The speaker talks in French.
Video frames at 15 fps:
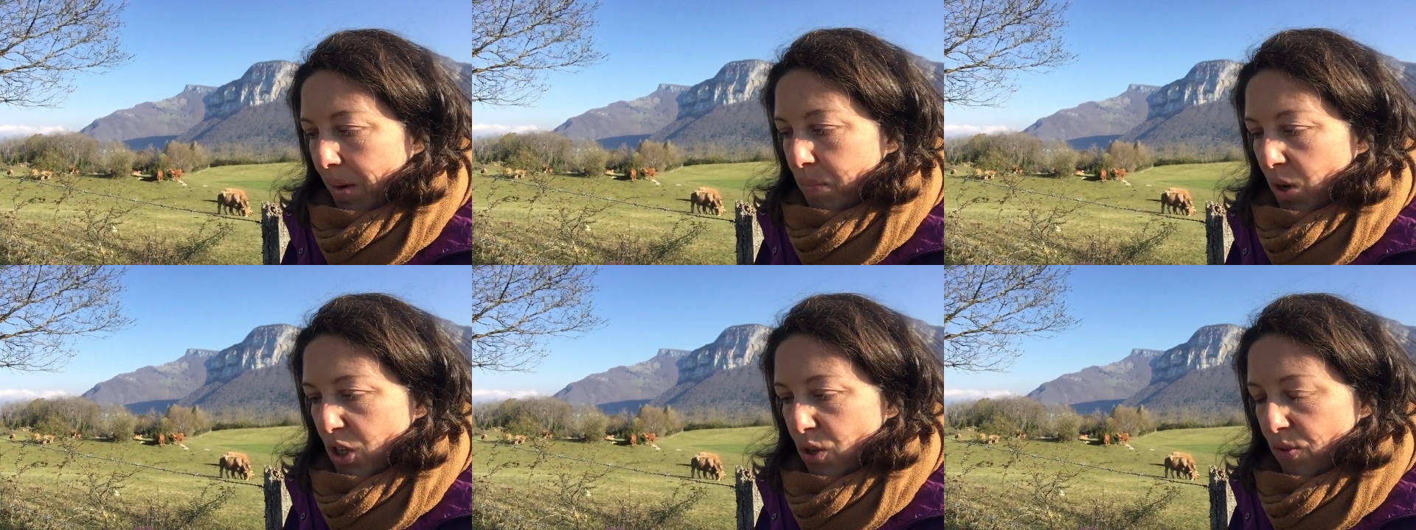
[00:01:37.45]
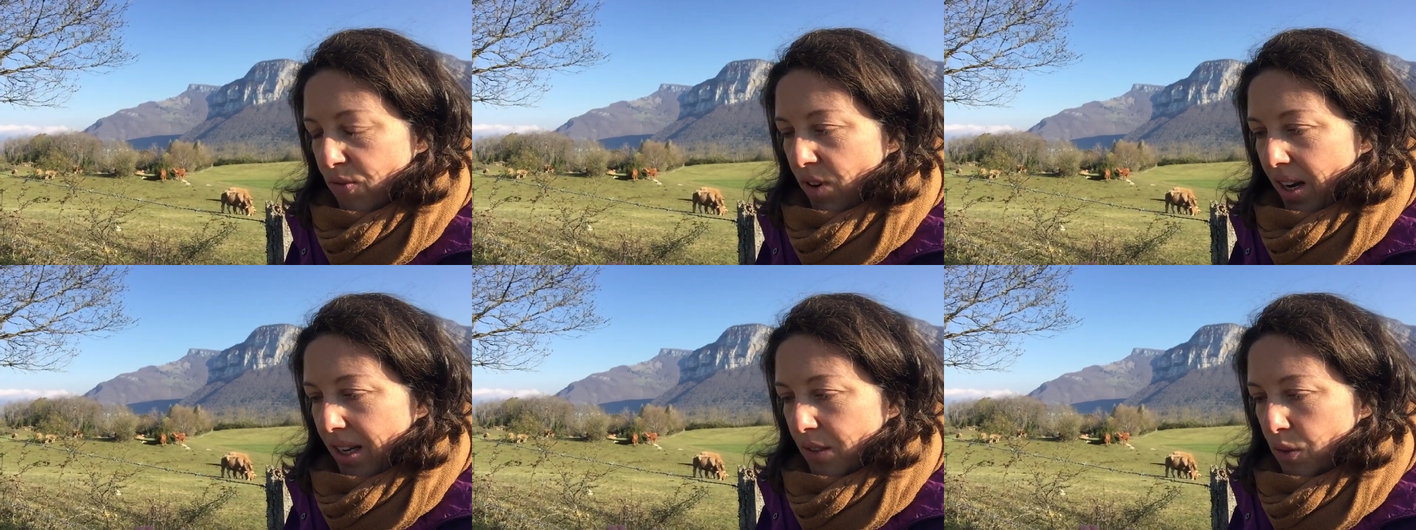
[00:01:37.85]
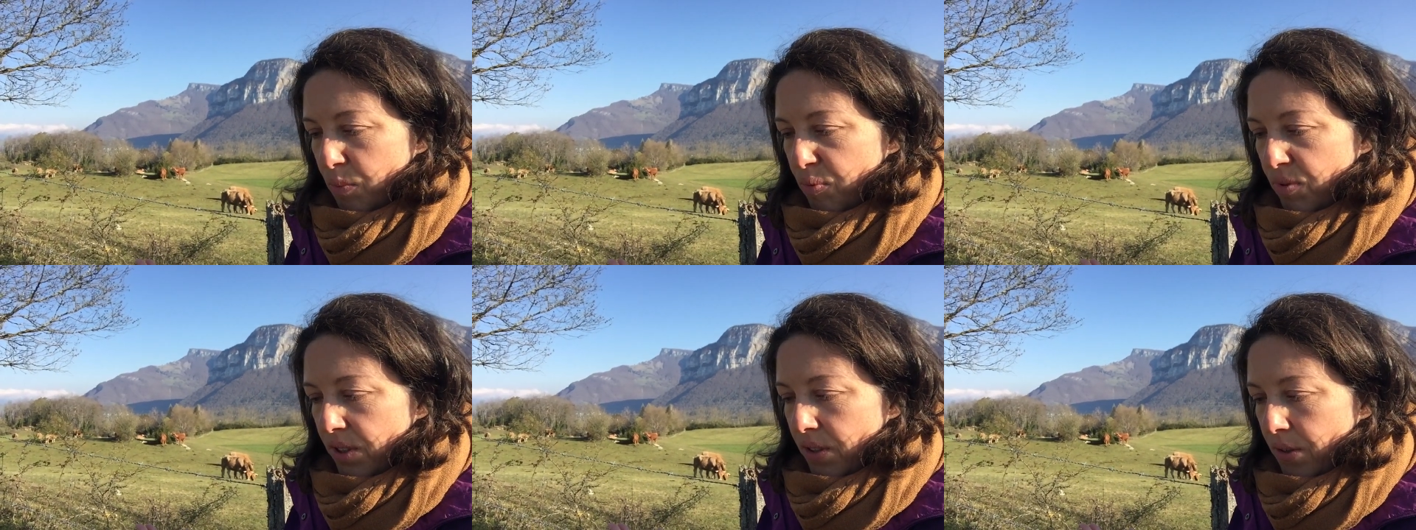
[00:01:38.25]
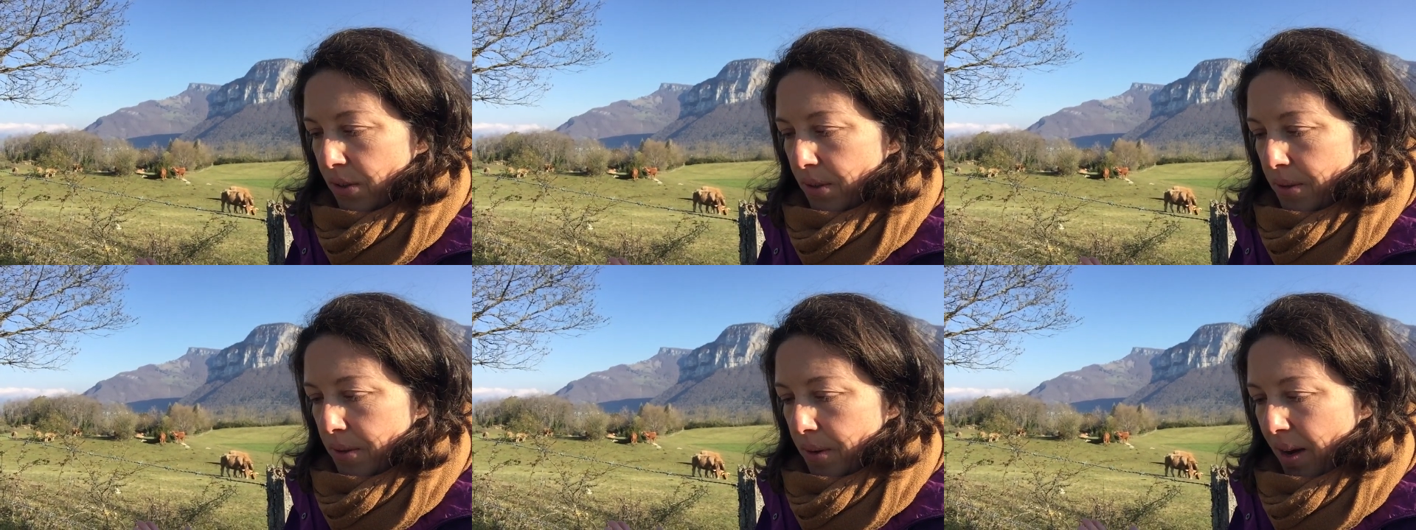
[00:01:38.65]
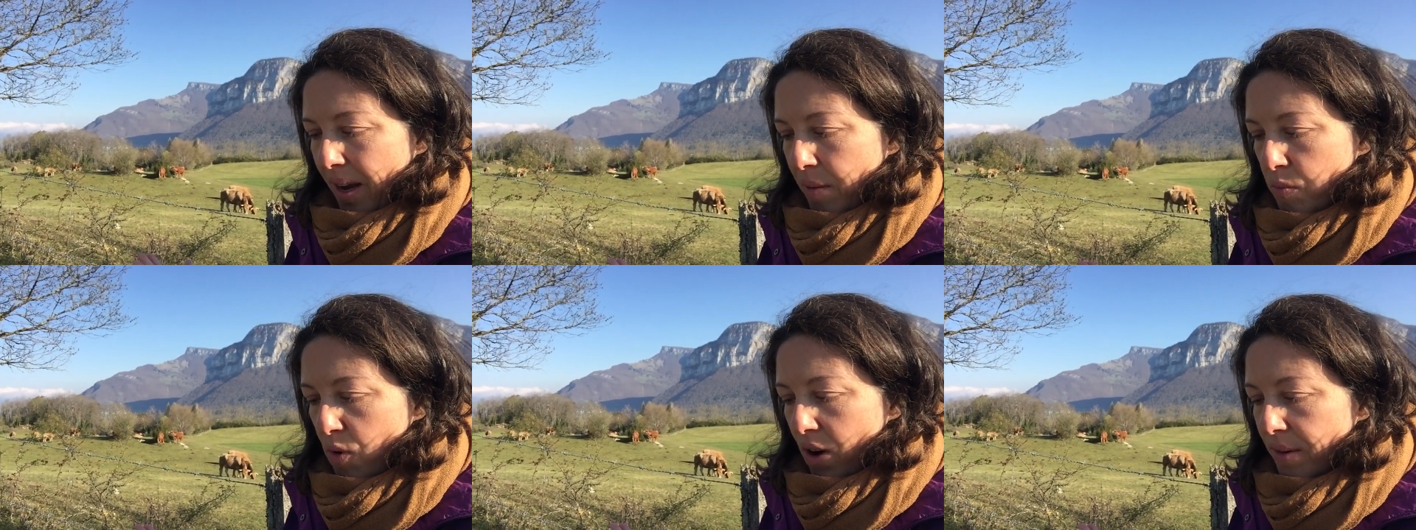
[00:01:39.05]
Moi je le vois là depuis euh,
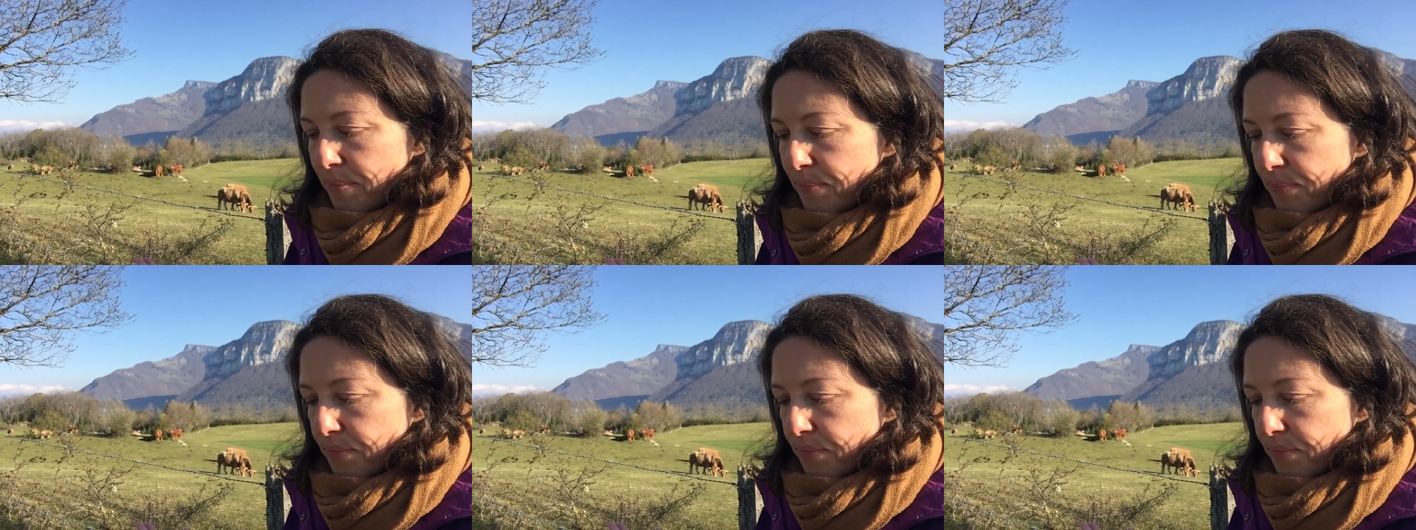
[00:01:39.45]
un mois